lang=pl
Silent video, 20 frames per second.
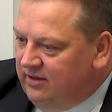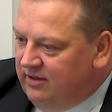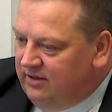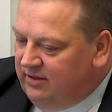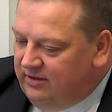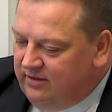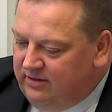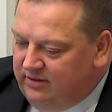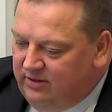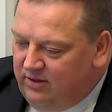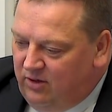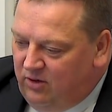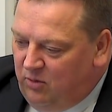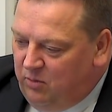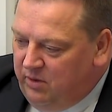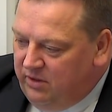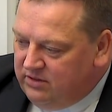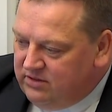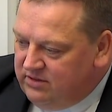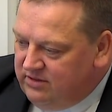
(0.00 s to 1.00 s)
E,
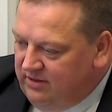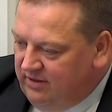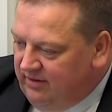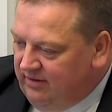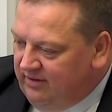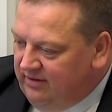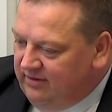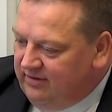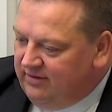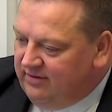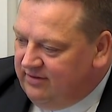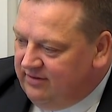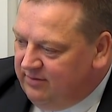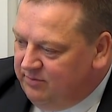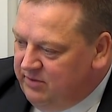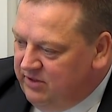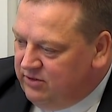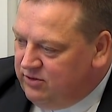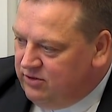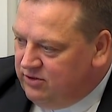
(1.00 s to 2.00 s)
obecnie
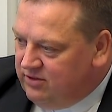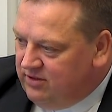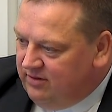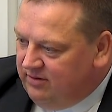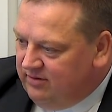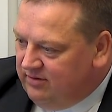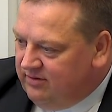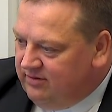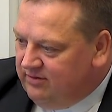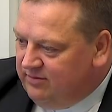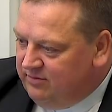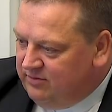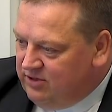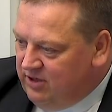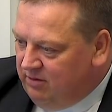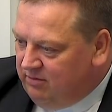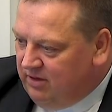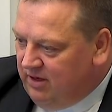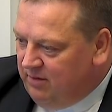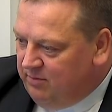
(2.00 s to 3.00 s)
mieści się
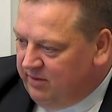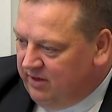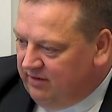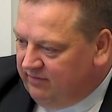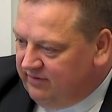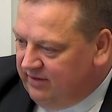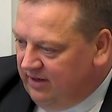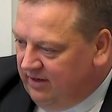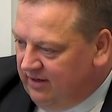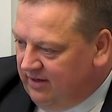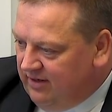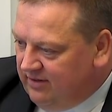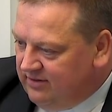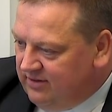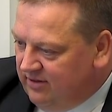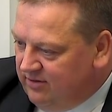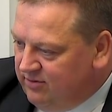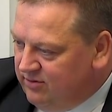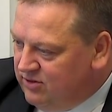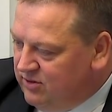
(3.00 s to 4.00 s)
działka parafialna,
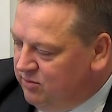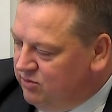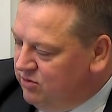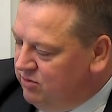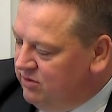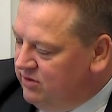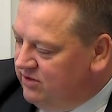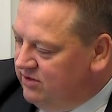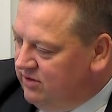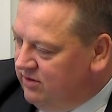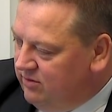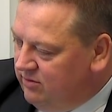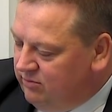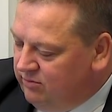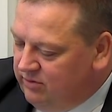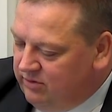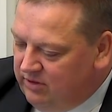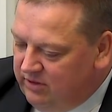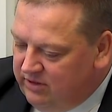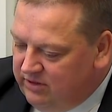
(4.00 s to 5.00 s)
znajduje się przy
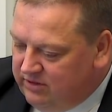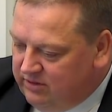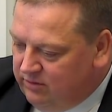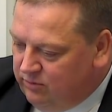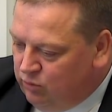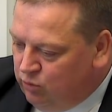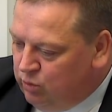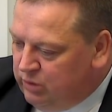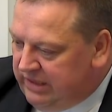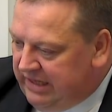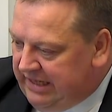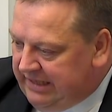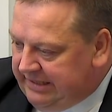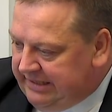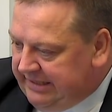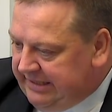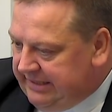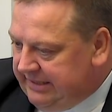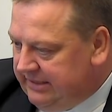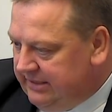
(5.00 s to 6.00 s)
ulicy
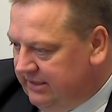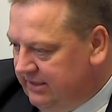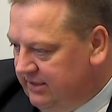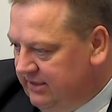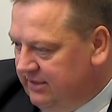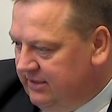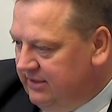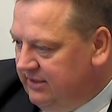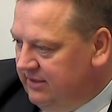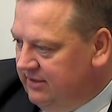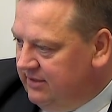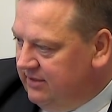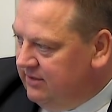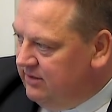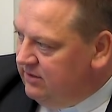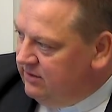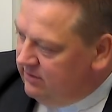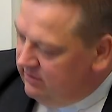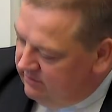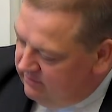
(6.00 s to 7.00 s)
Utrata,
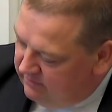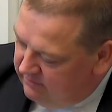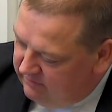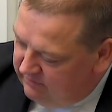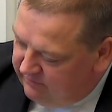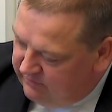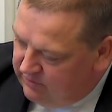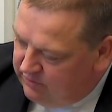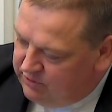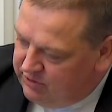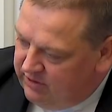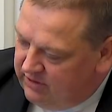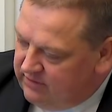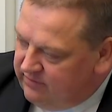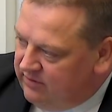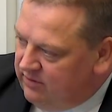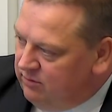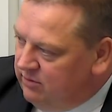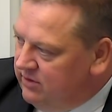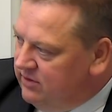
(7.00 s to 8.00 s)
w
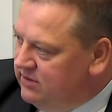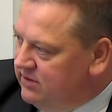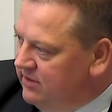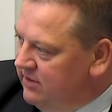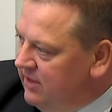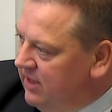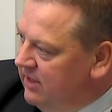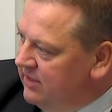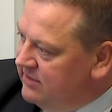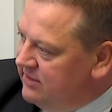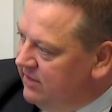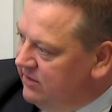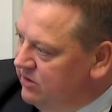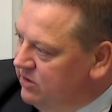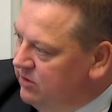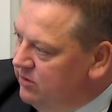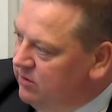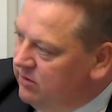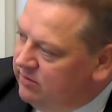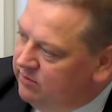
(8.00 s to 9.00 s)
sąsiedztwie ulicy
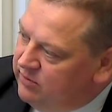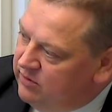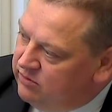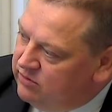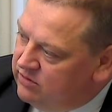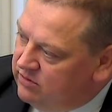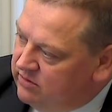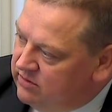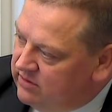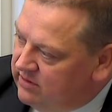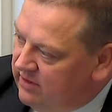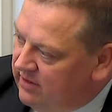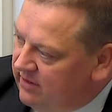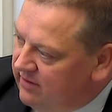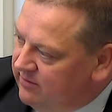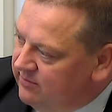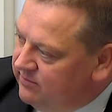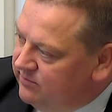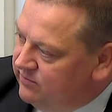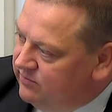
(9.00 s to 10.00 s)
Aleksandry Piłsudskiej.